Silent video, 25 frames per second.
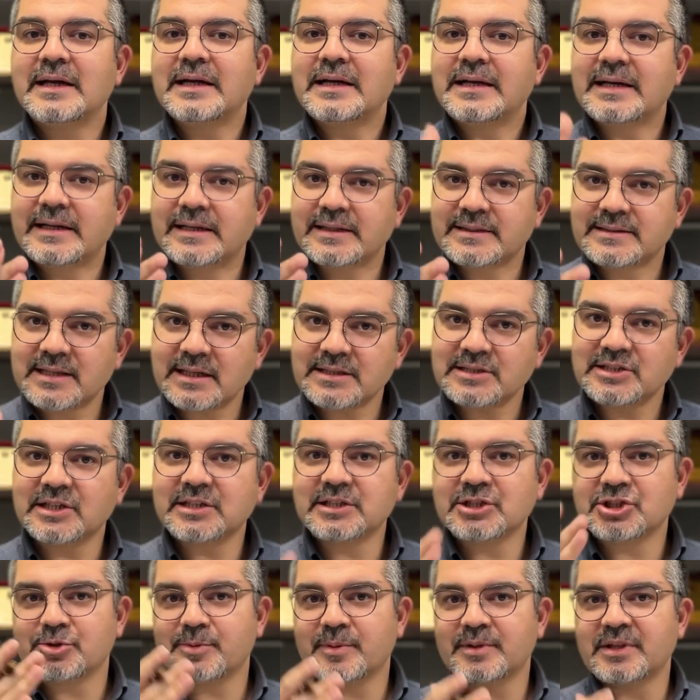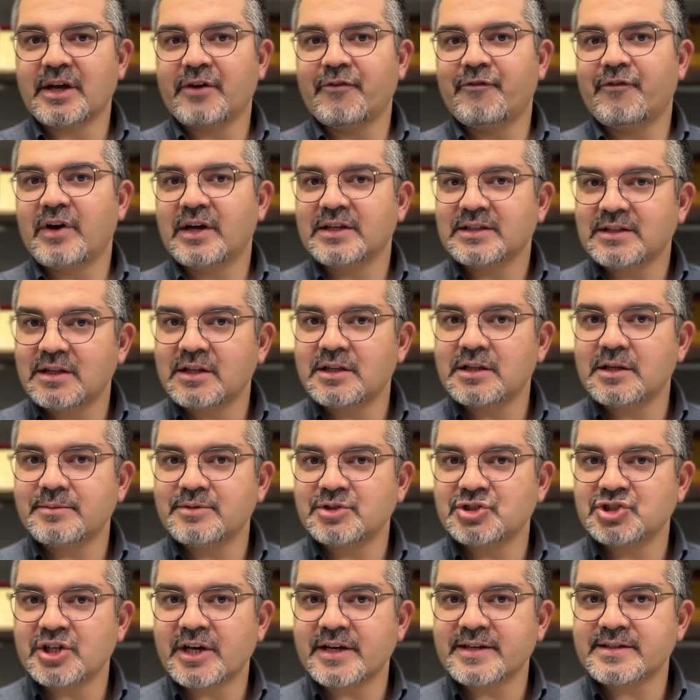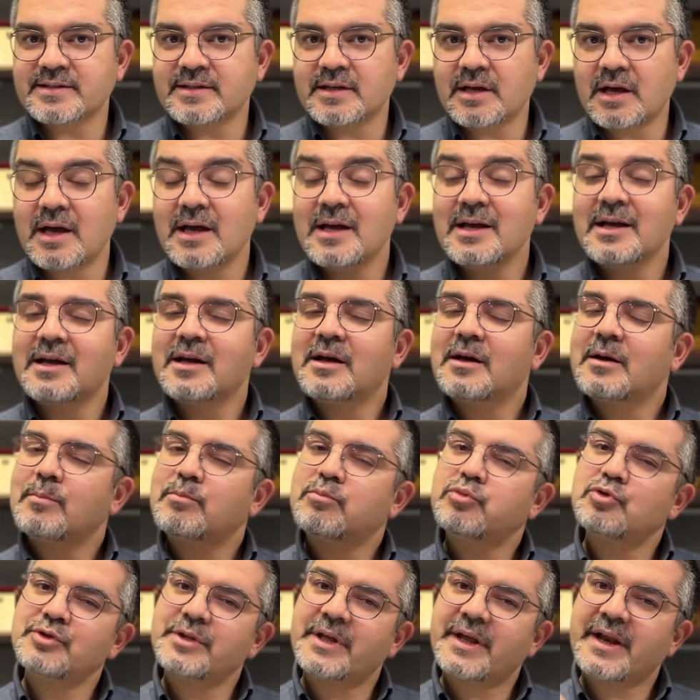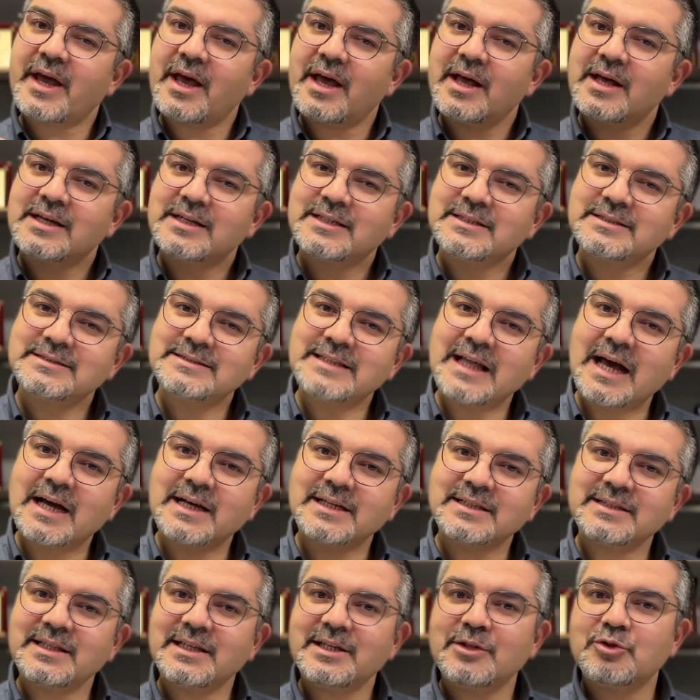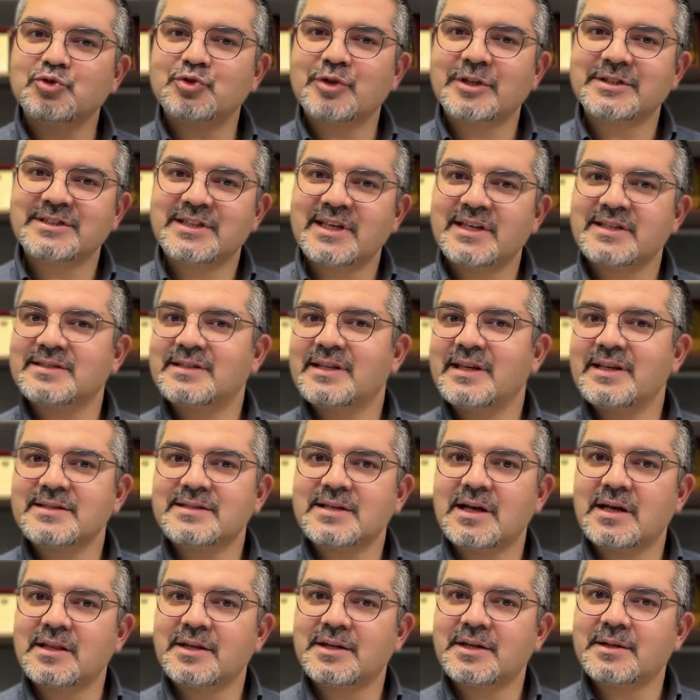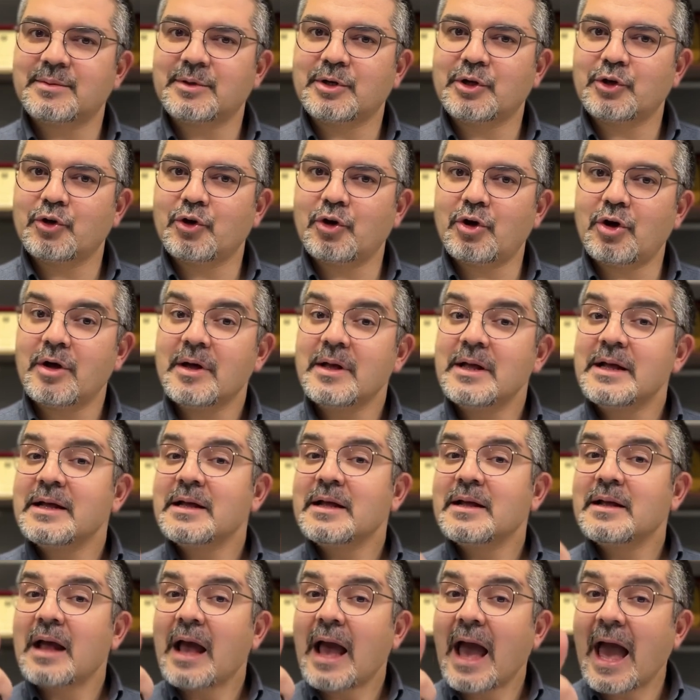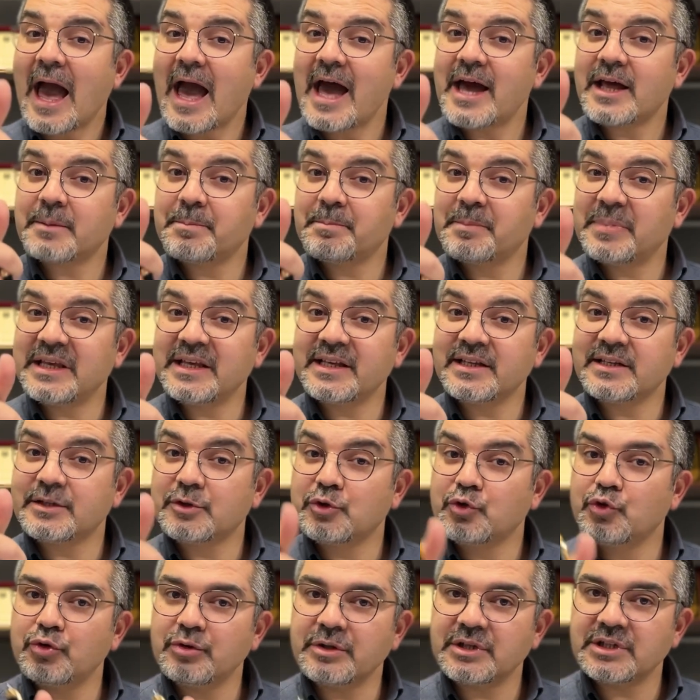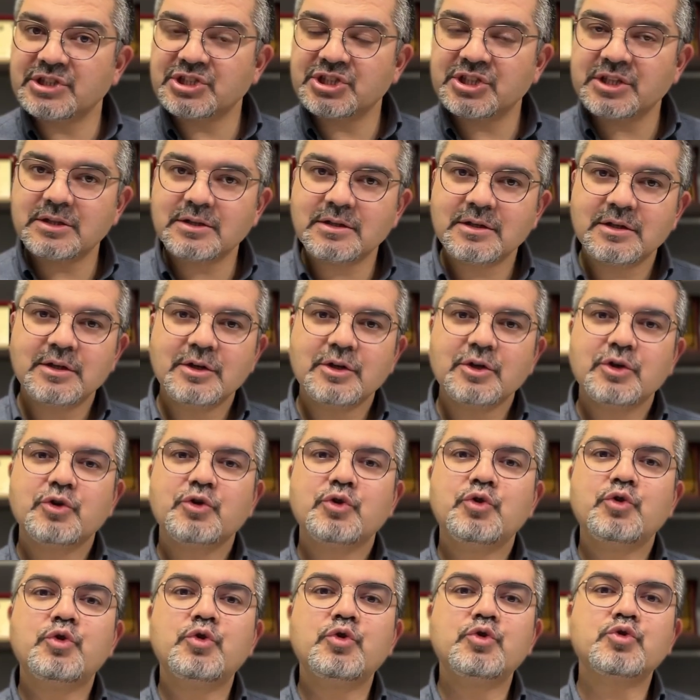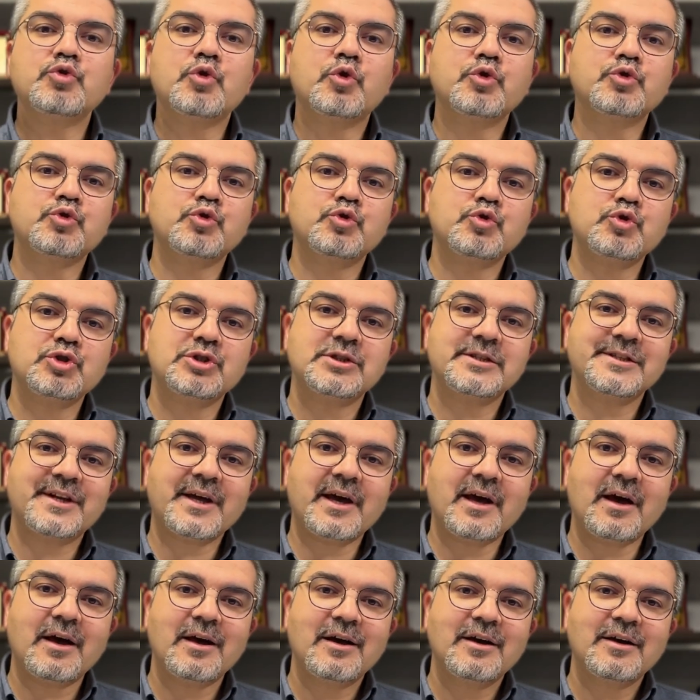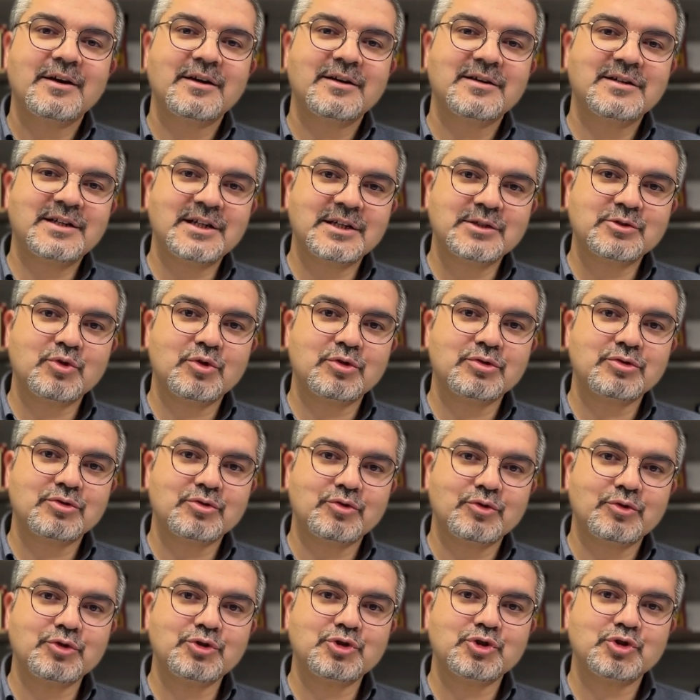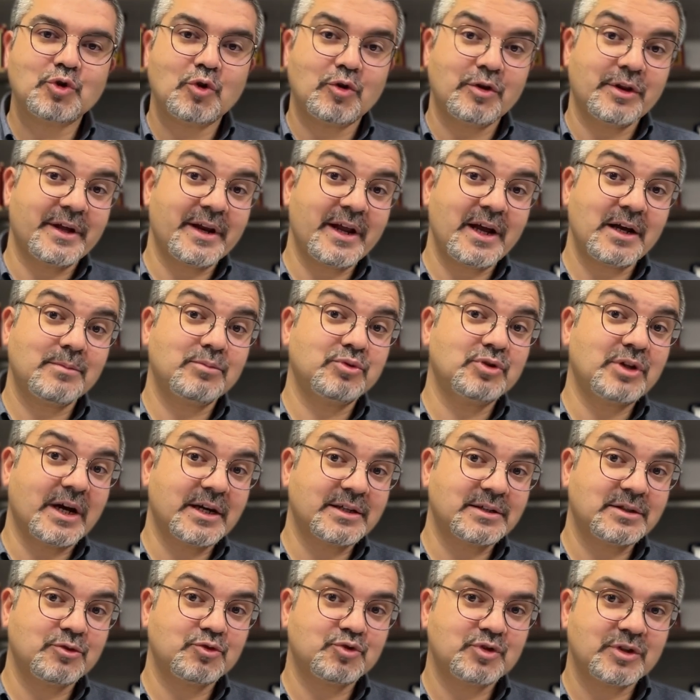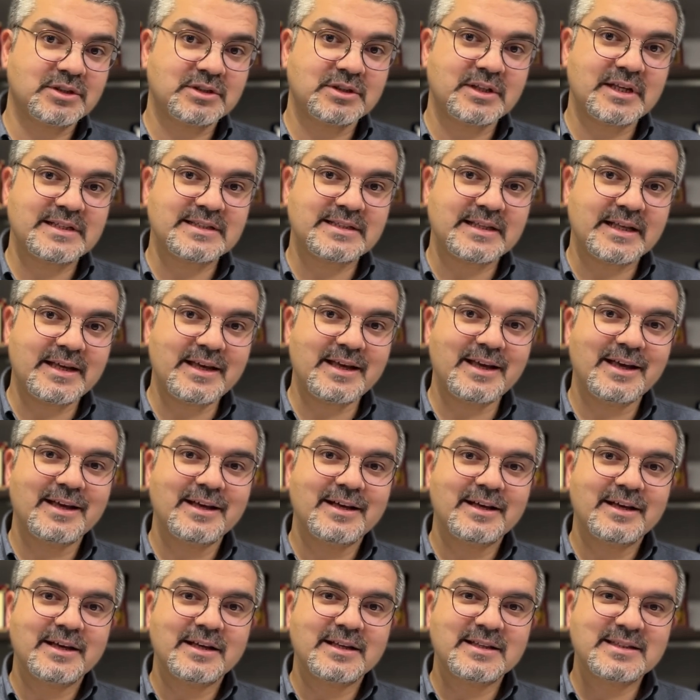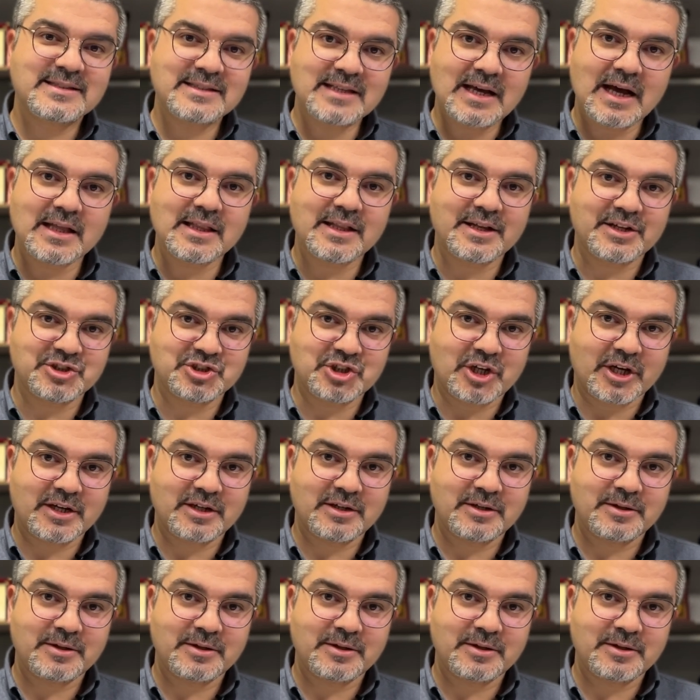kısa çalışmadan faydalanamayacaksa bunlara nakdi ücret desteği sağlanabiliyor. Her bir gün için 133 lira 44 kuruş olarak bu nakdi ücret desteği sağlanacak.